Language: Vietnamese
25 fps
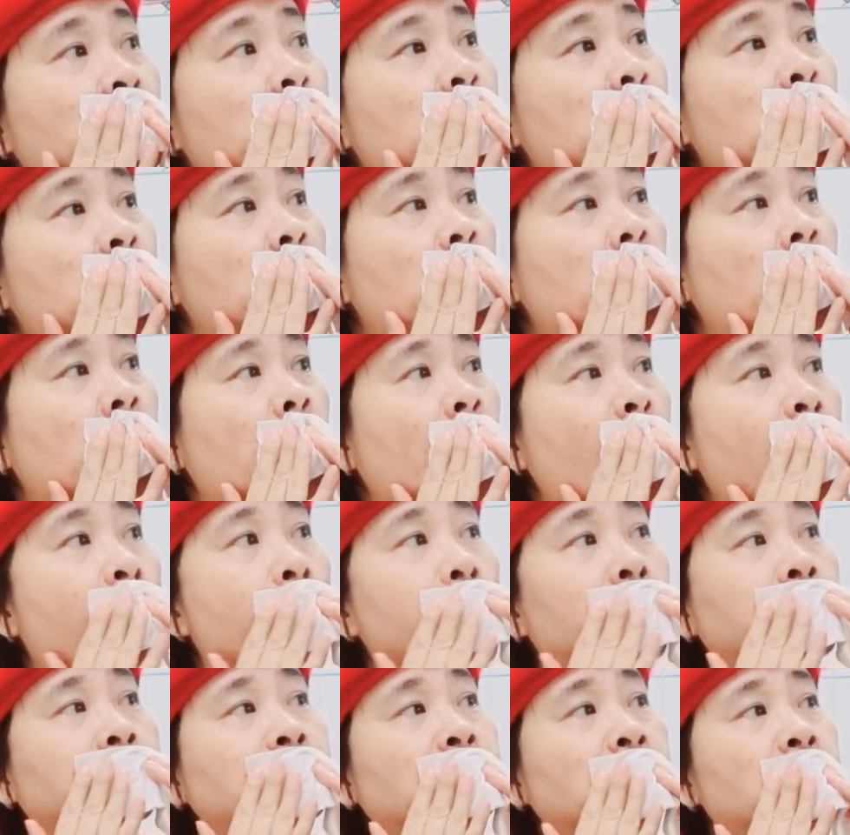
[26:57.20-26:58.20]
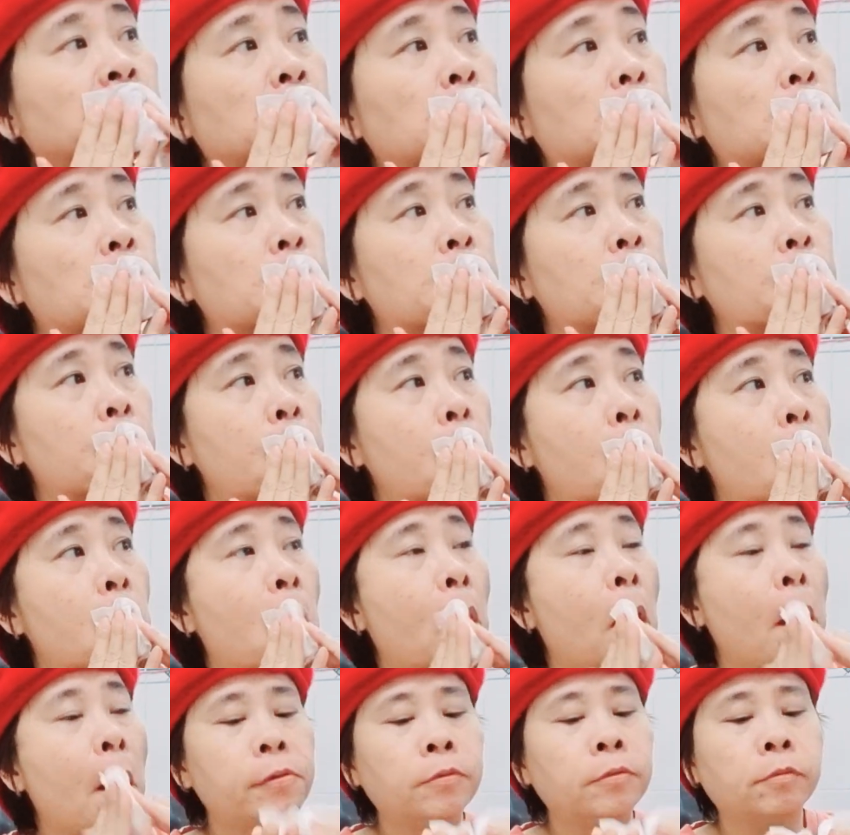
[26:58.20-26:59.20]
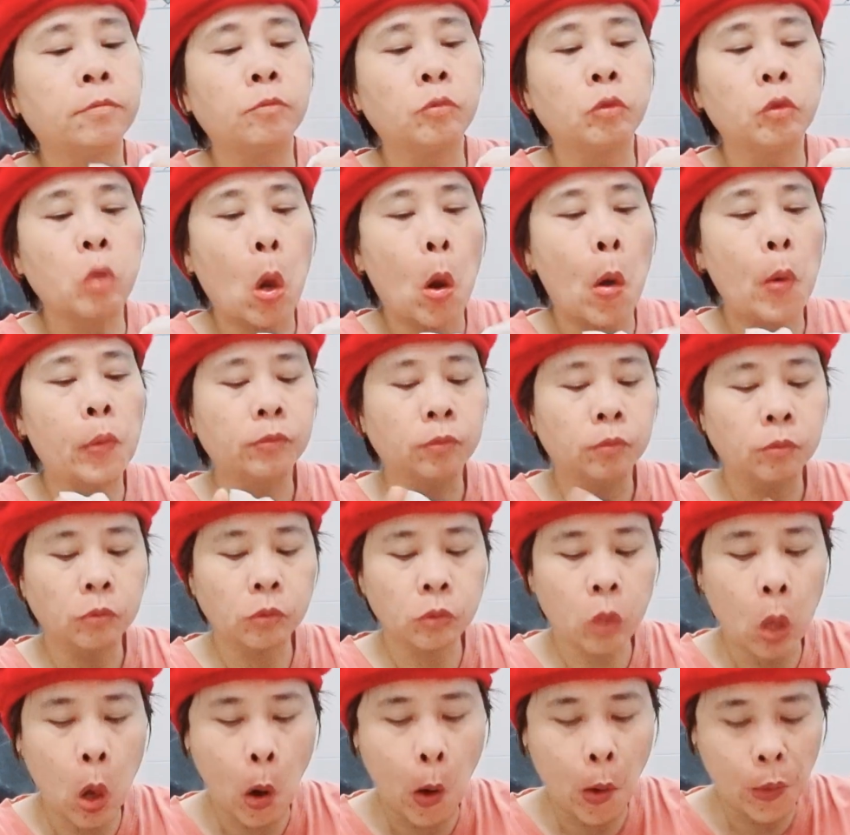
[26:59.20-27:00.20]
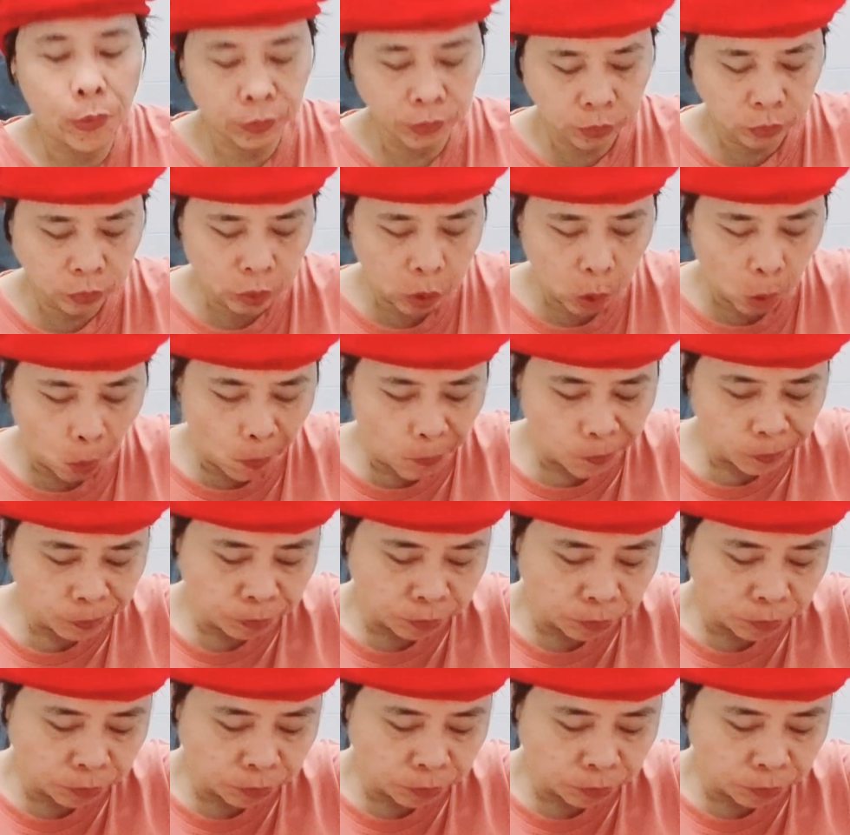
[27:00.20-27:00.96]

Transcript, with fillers: thực hiện được nhiệm vụ của mình, người đứng đầu cơ quan đại diện